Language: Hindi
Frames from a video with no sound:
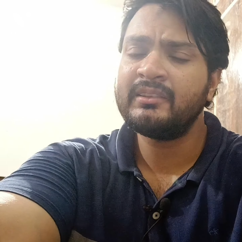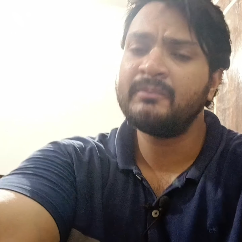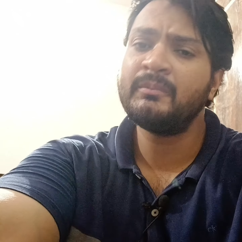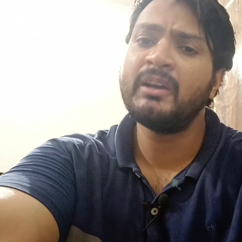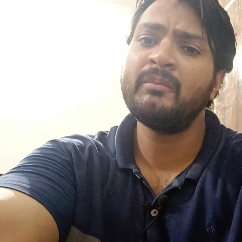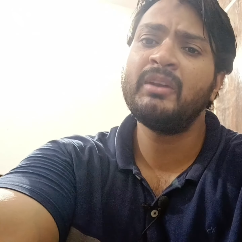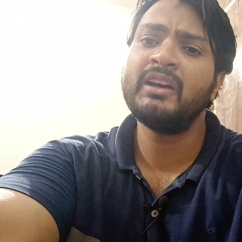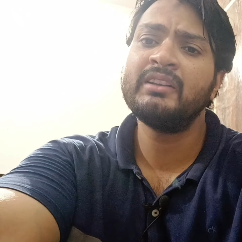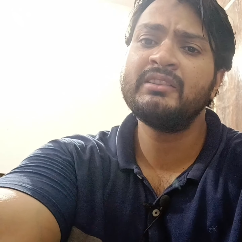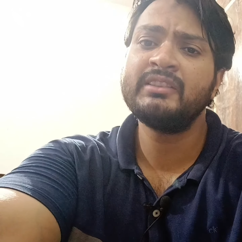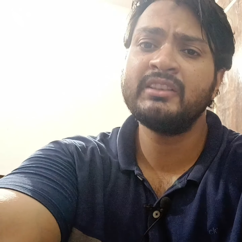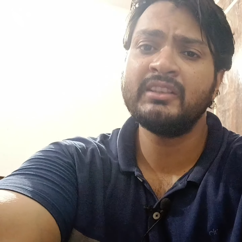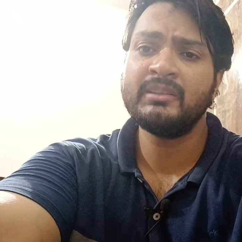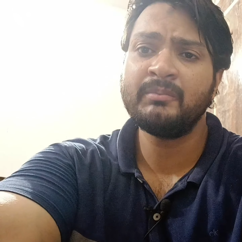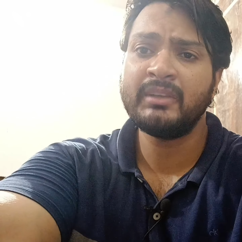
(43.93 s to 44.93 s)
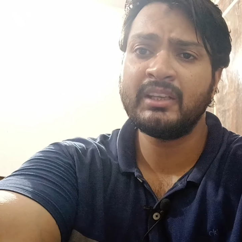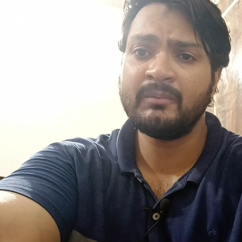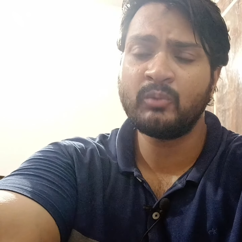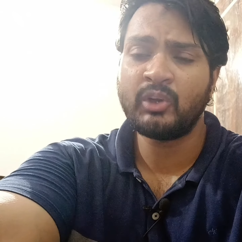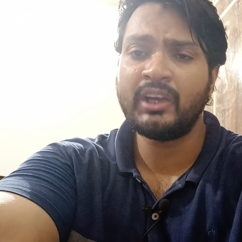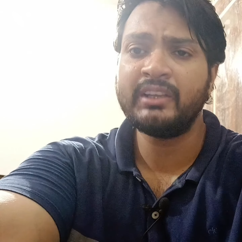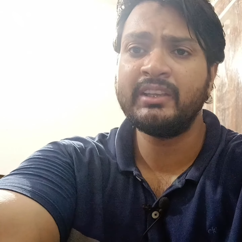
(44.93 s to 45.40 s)
मामलात से मेरा
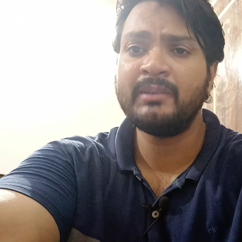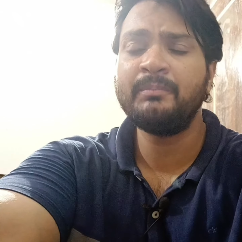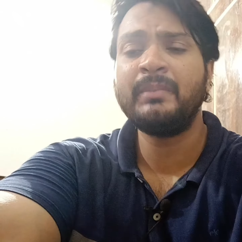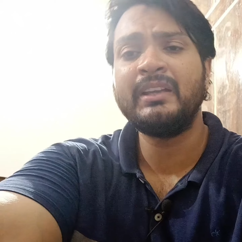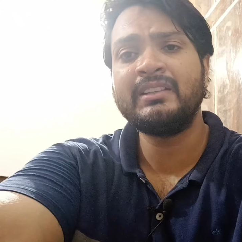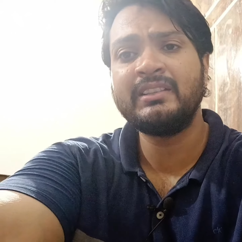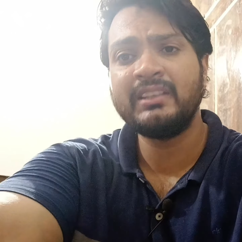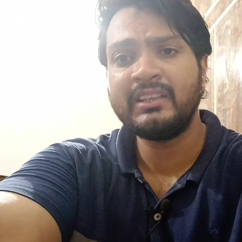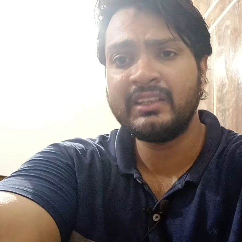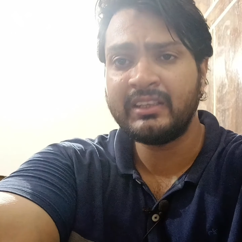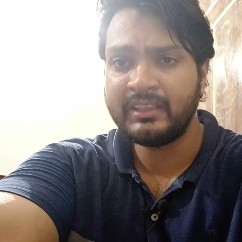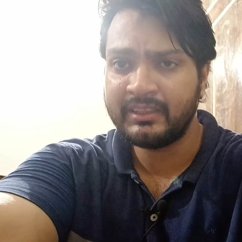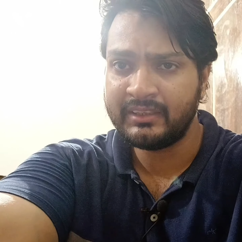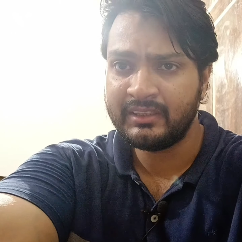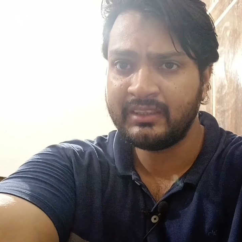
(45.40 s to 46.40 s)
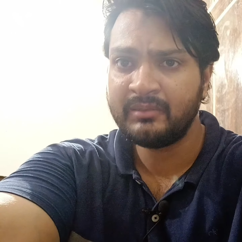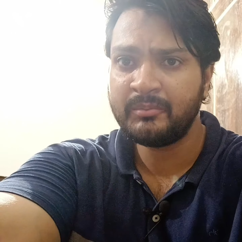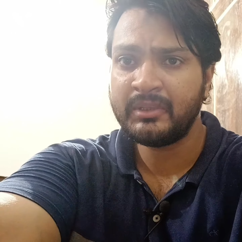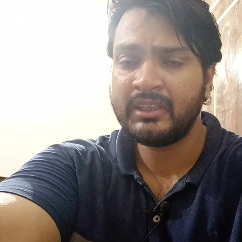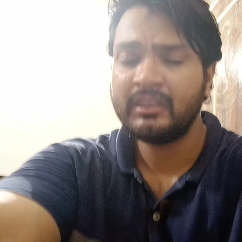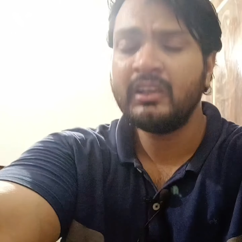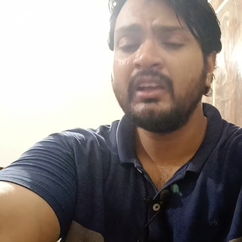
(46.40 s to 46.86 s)
मुराद है पैसे के लेन देन में